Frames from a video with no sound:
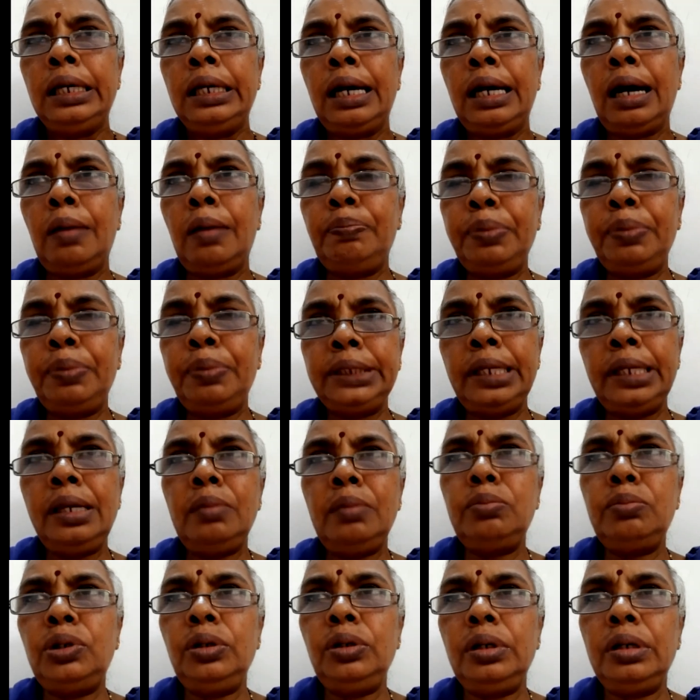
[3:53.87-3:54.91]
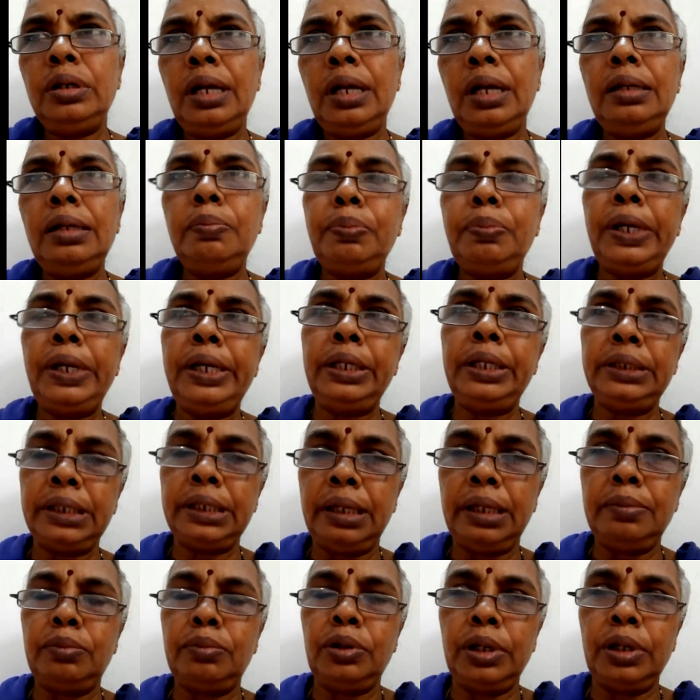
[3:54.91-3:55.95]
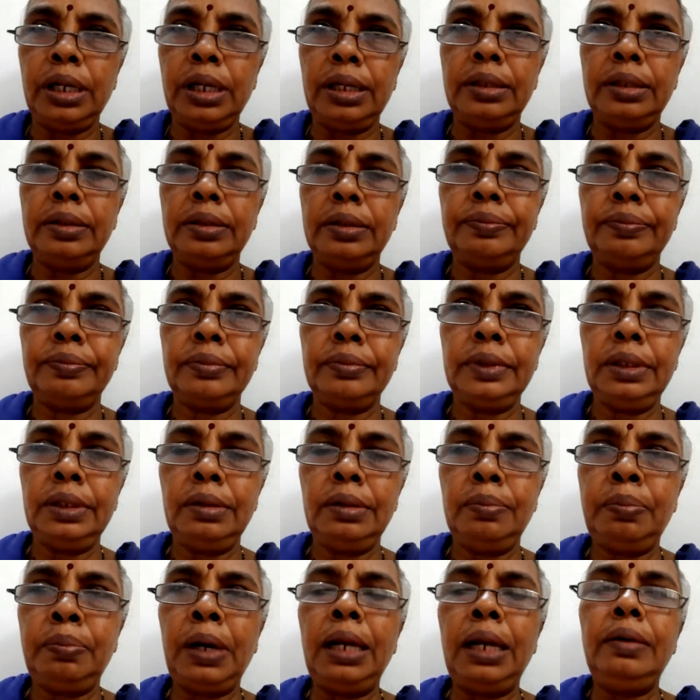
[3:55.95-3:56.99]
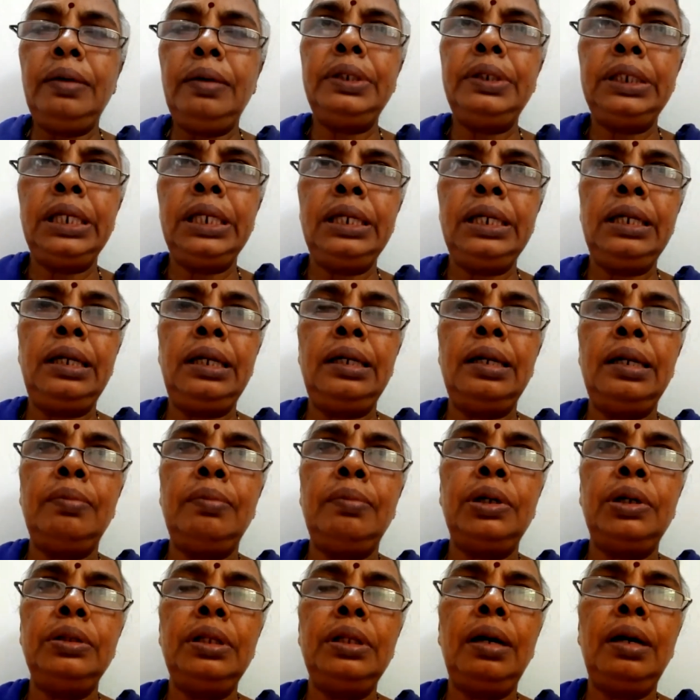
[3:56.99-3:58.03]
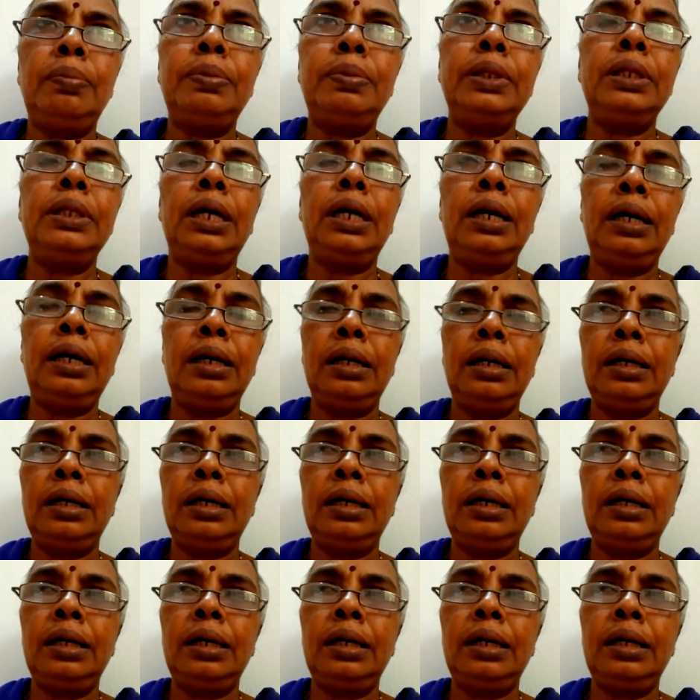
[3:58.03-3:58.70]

அப்போ செய்ய முடியும்னா இப்ப ஏன் செய்ய முடியாது பல விஷயங்கள் நம்ம வந்து அப்படிதான்